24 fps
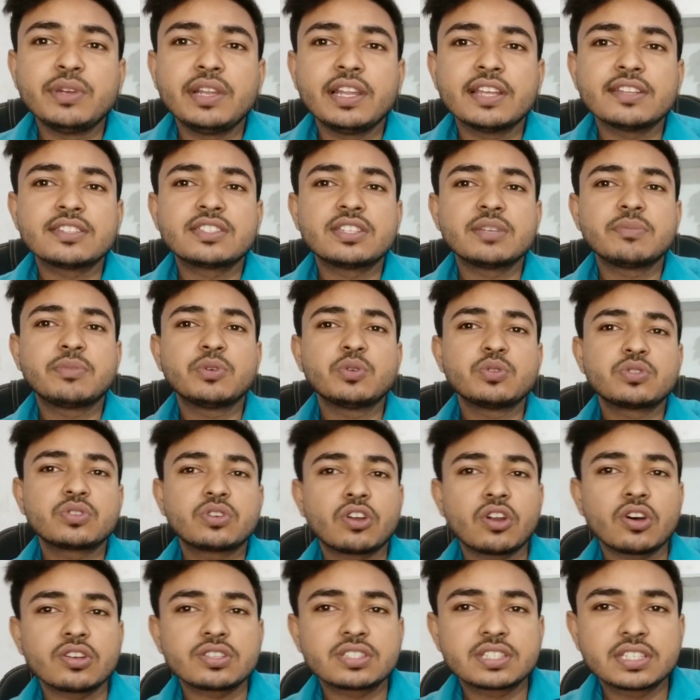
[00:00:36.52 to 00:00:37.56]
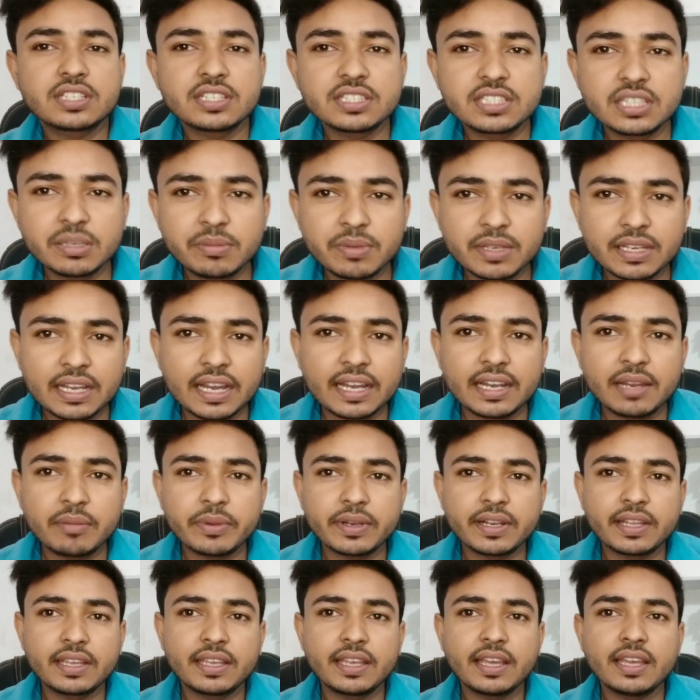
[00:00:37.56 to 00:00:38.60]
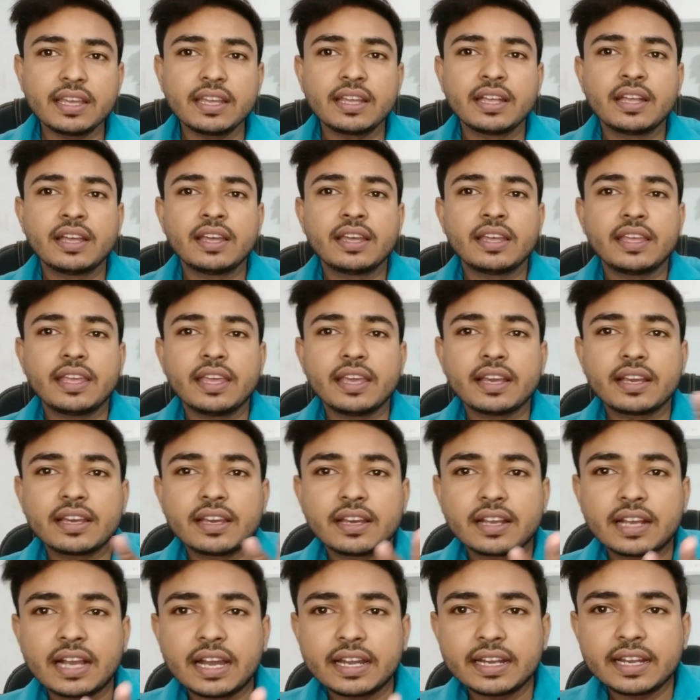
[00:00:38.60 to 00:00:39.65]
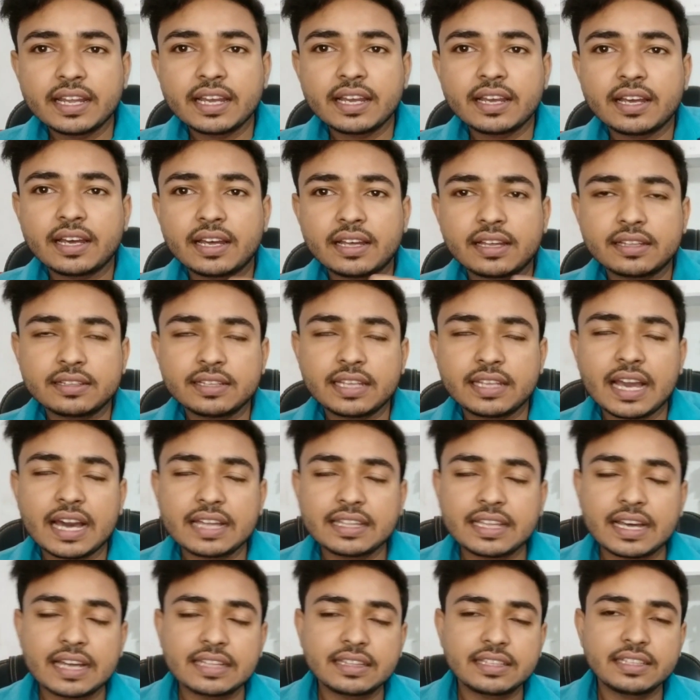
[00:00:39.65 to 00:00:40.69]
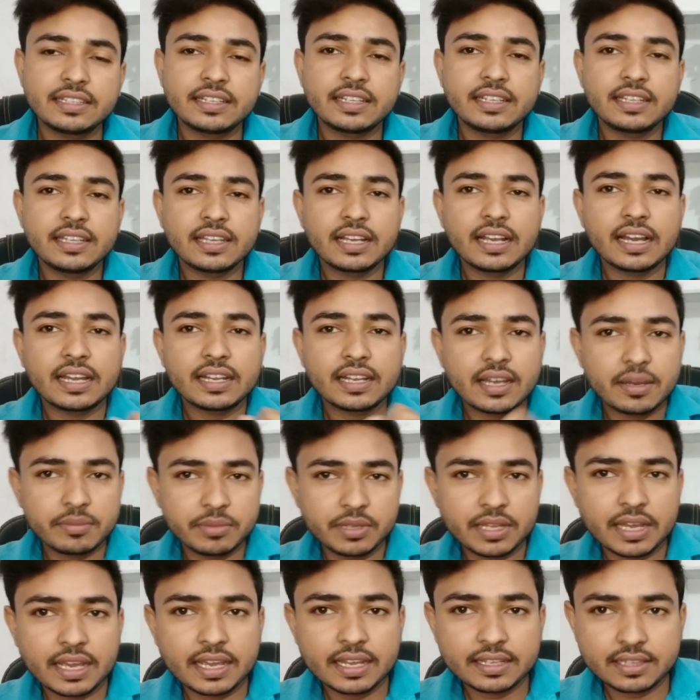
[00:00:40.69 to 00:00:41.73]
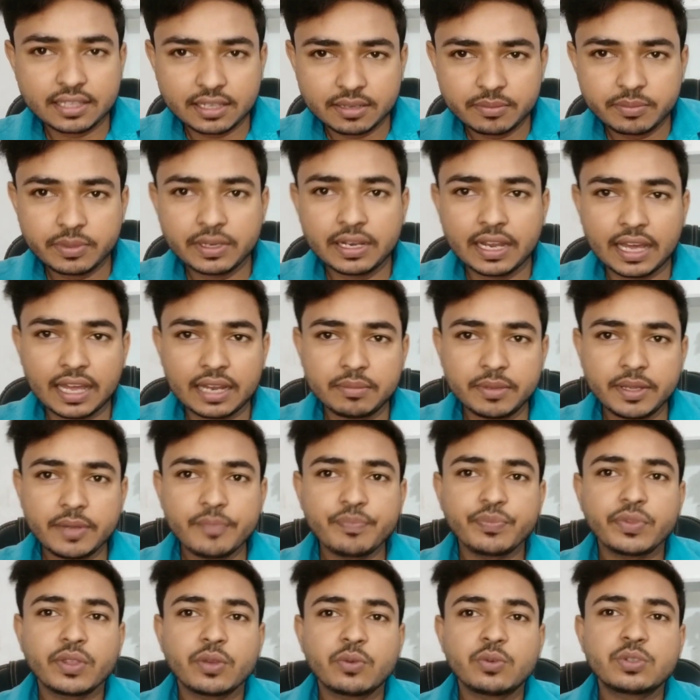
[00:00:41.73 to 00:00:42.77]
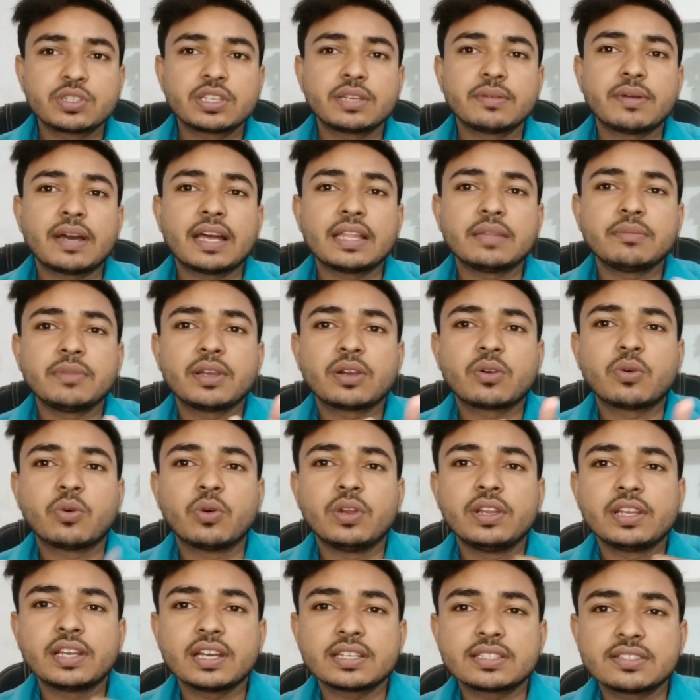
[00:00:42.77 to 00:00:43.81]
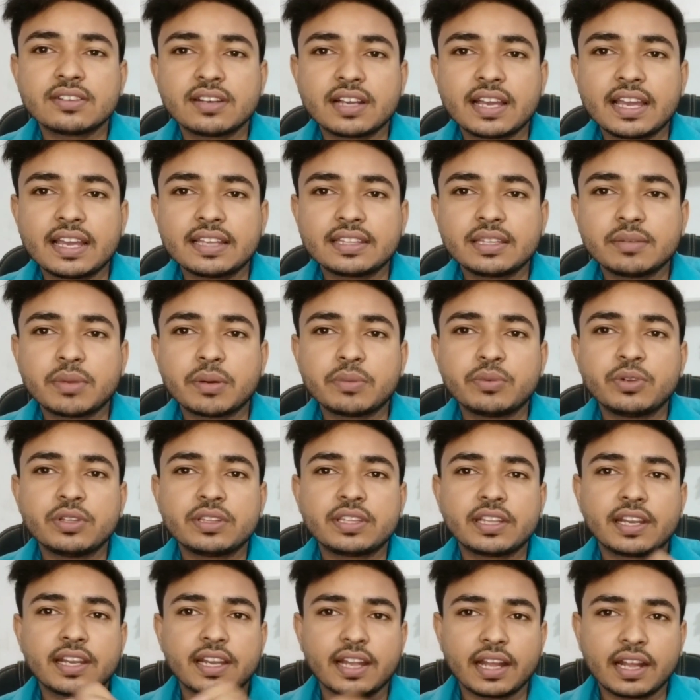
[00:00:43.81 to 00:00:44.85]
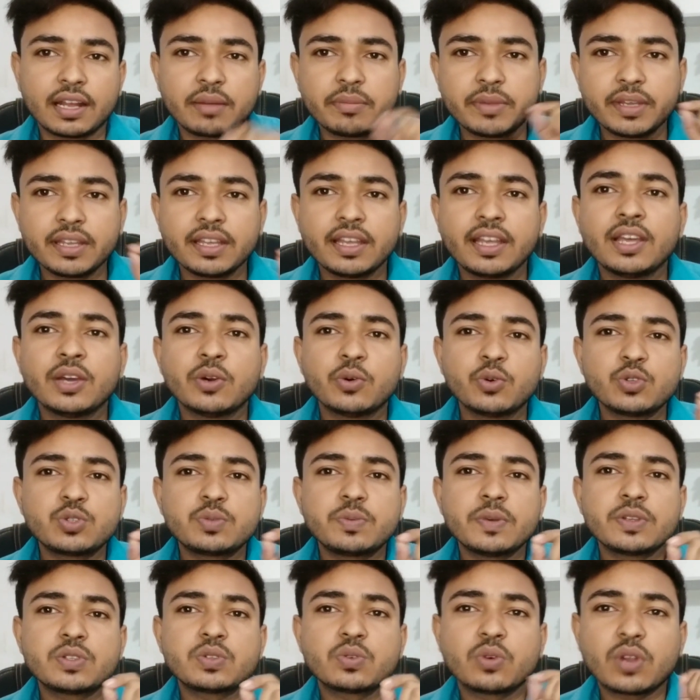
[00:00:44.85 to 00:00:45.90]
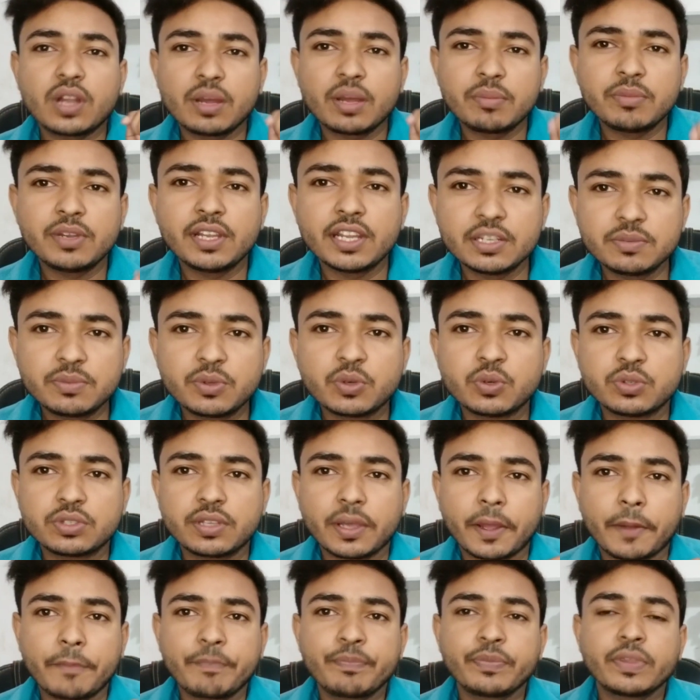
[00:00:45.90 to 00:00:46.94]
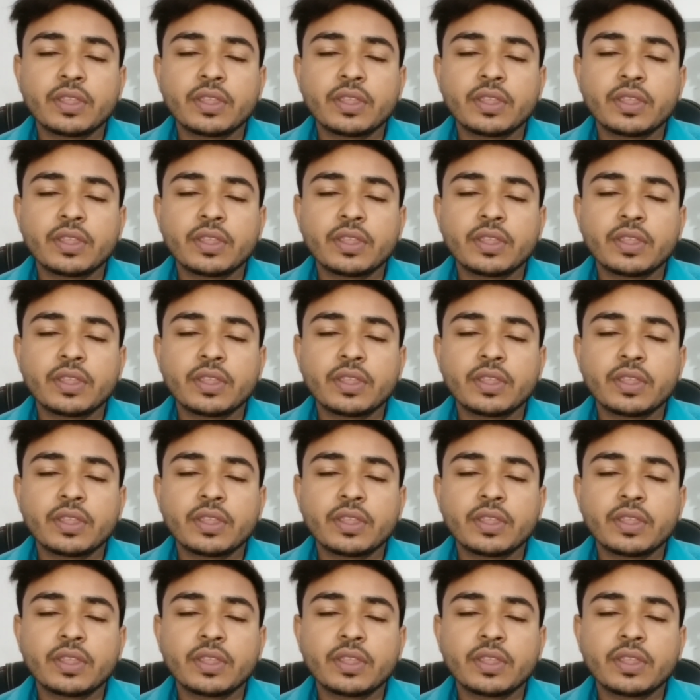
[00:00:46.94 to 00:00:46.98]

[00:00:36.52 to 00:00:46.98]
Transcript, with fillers: मिलियन से व्यूज़ क्रॉस किसी भी गाने पे नहीं है एक गाना याद आती नहीं है गाना अभी आया था फिलहाल में उसके बाद में खोली का सॉन्ग आया था बबुनी तेरे रंग में उस पर सोलह मिलियन व्यूज़ है